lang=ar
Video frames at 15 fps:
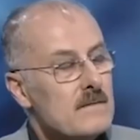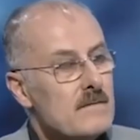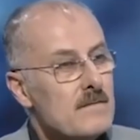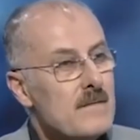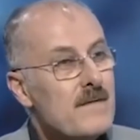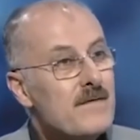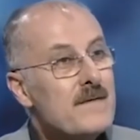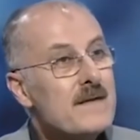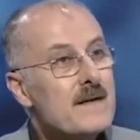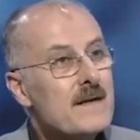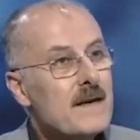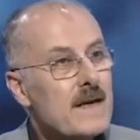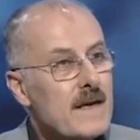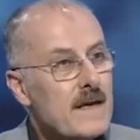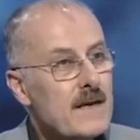ما فينا
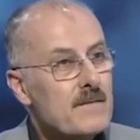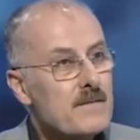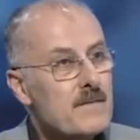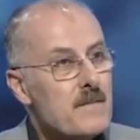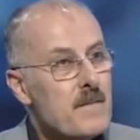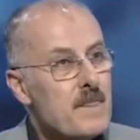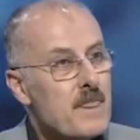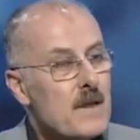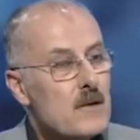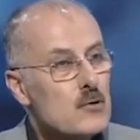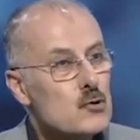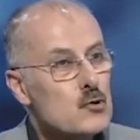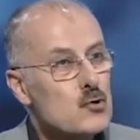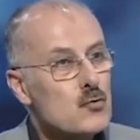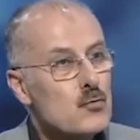نركب
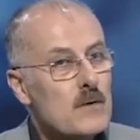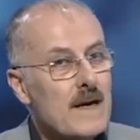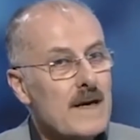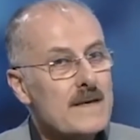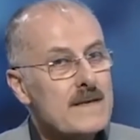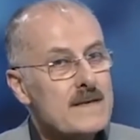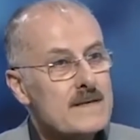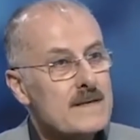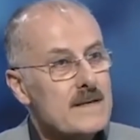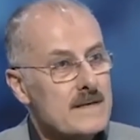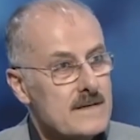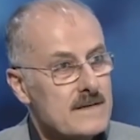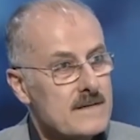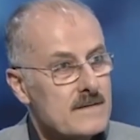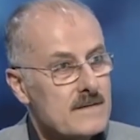دستور على قياس
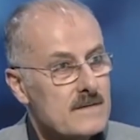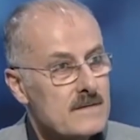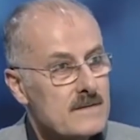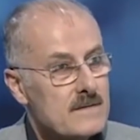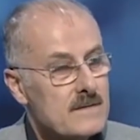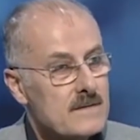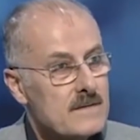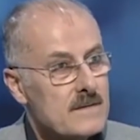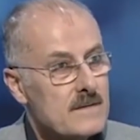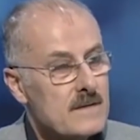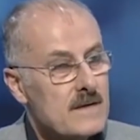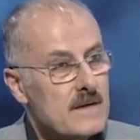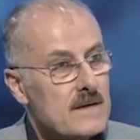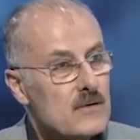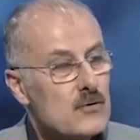ناس
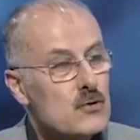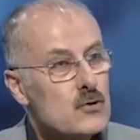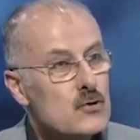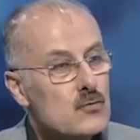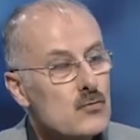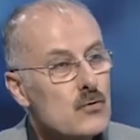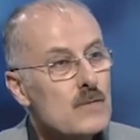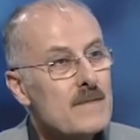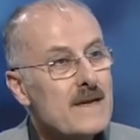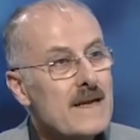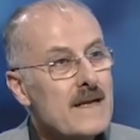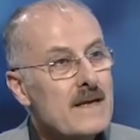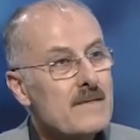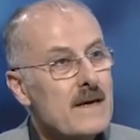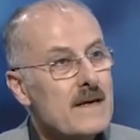الدستور
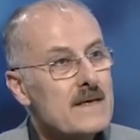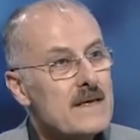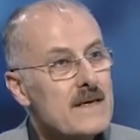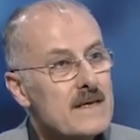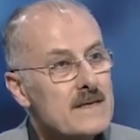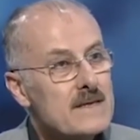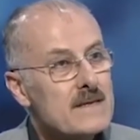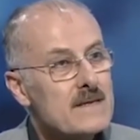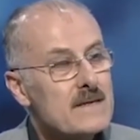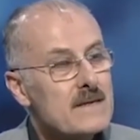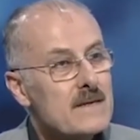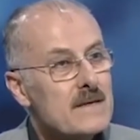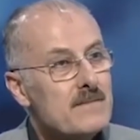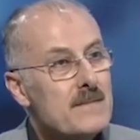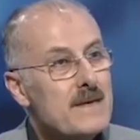بيركب على قياس
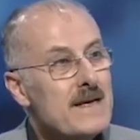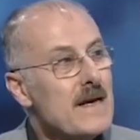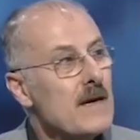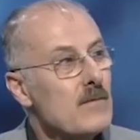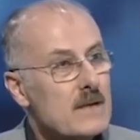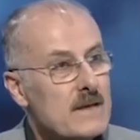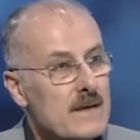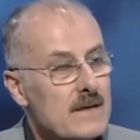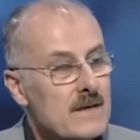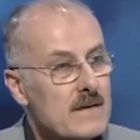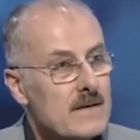بناء وطن